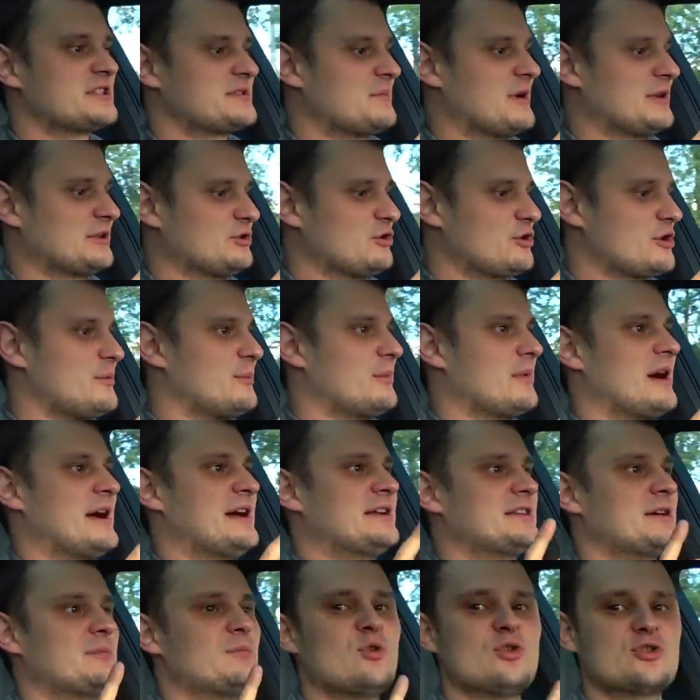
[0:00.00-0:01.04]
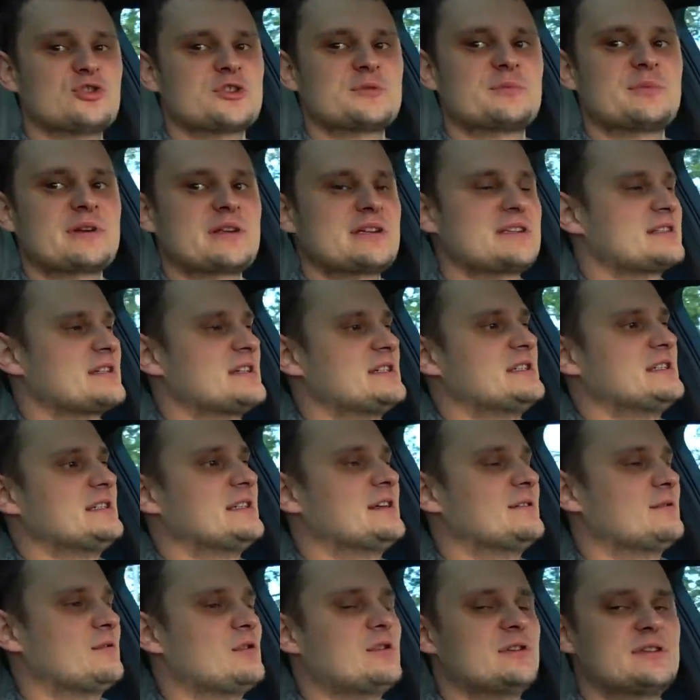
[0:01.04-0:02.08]
с мотором, а это может произойти
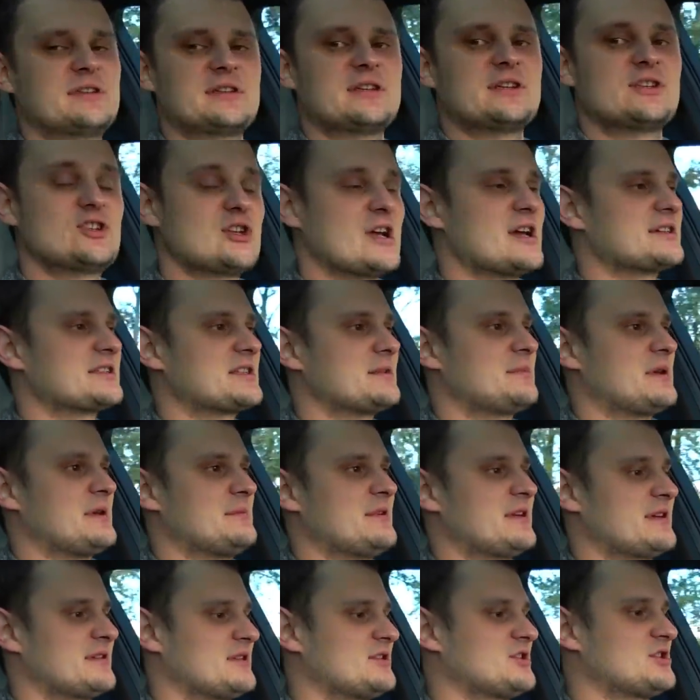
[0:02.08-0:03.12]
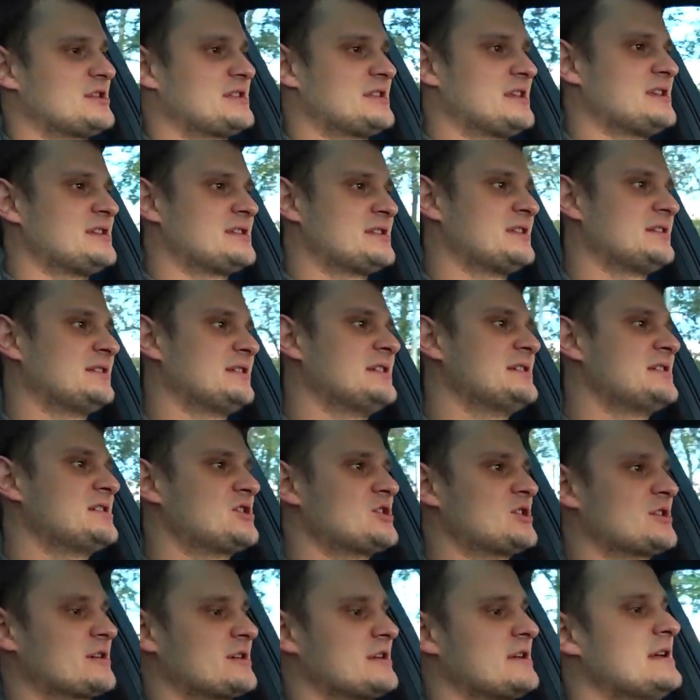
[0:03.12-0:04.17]
довольно-таки часто, примерно на 60
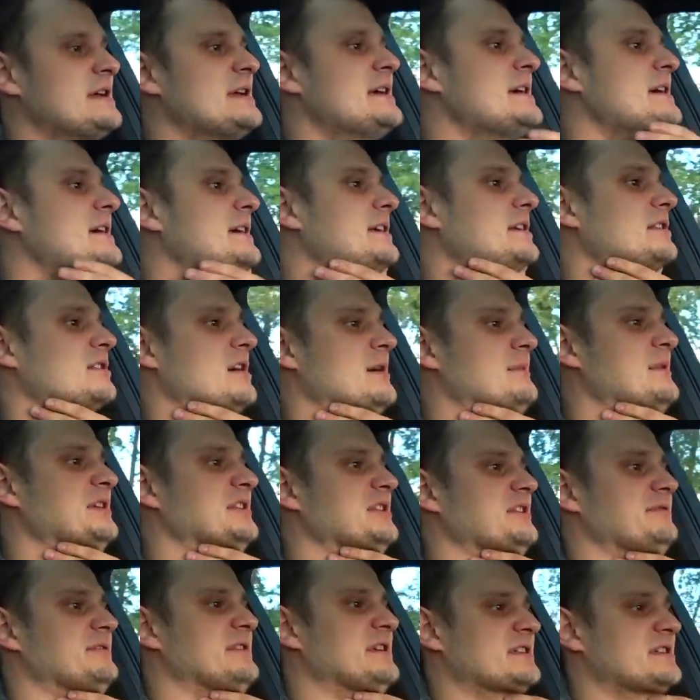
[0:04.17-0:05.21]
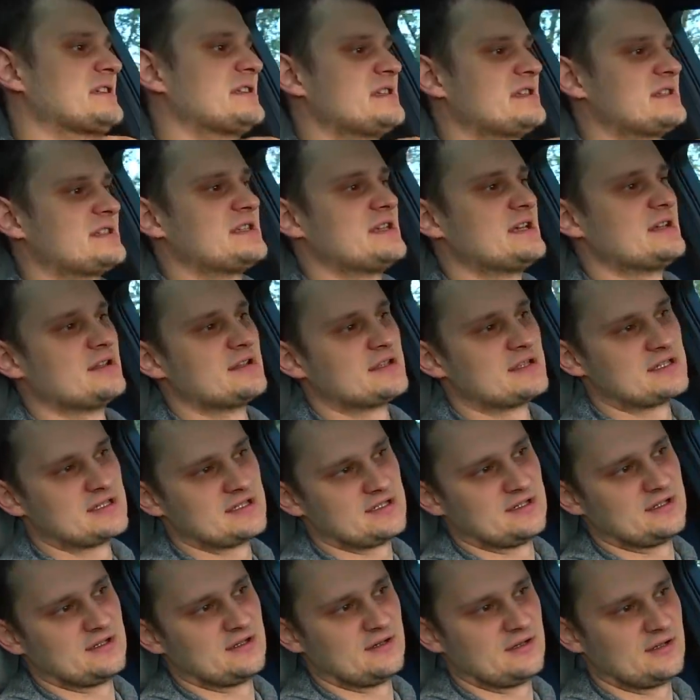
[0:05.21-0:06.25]
тысячах километров, если не сделать
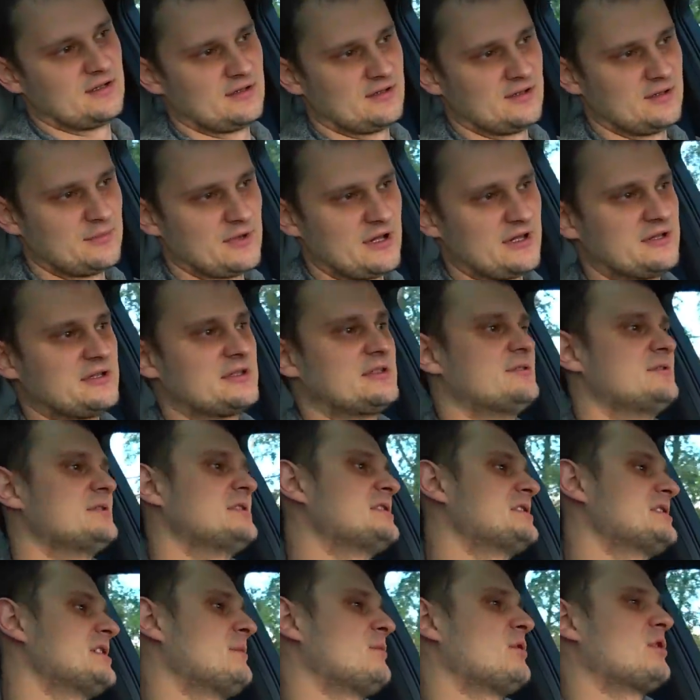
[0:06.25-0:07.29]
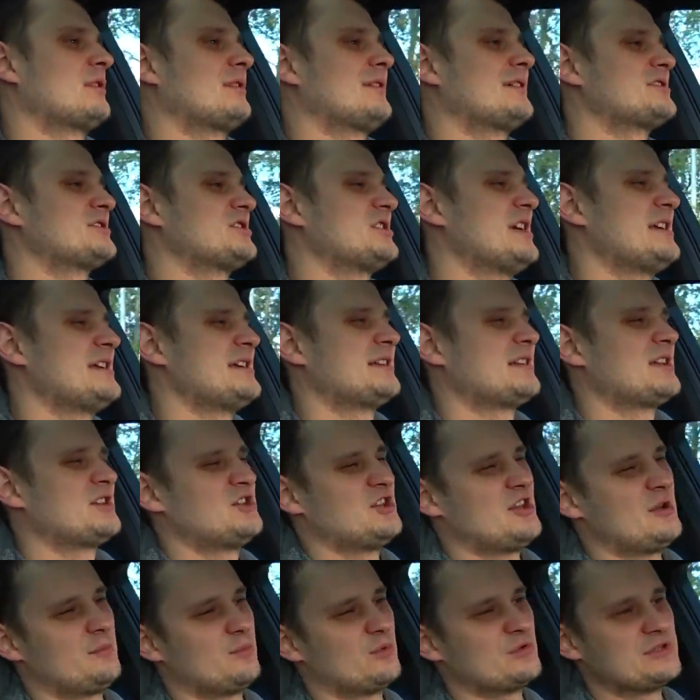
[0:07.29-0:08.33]
э, дополнительную систему охлаждения,
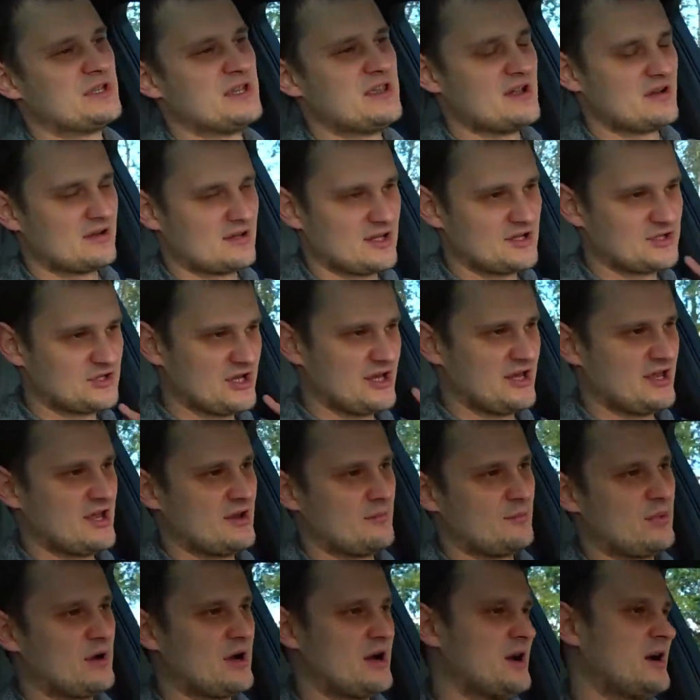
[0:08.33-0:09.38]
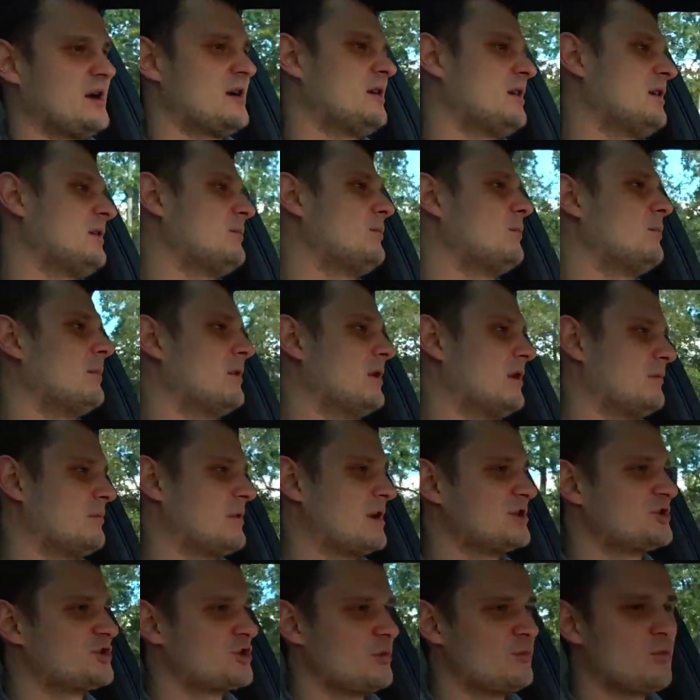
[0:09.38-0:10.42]
точнее пустить охлаждение по э,
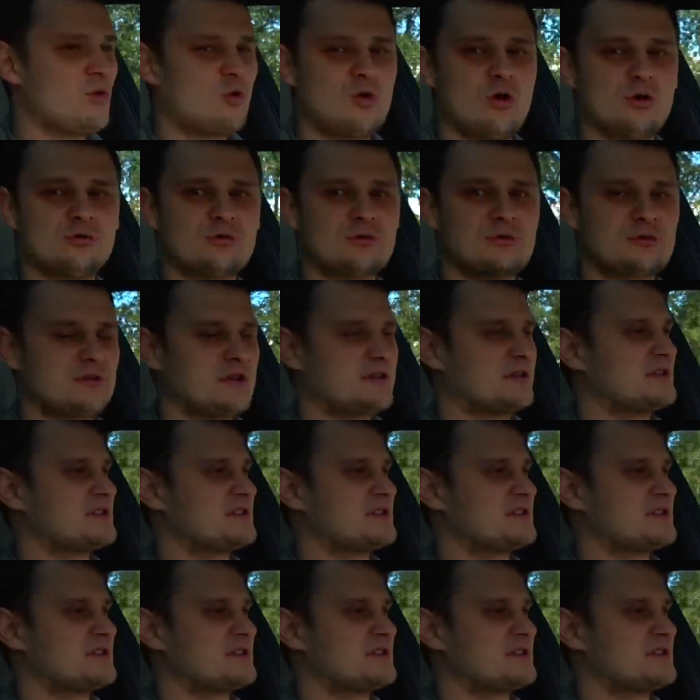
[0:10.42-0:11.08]
большому контуру, так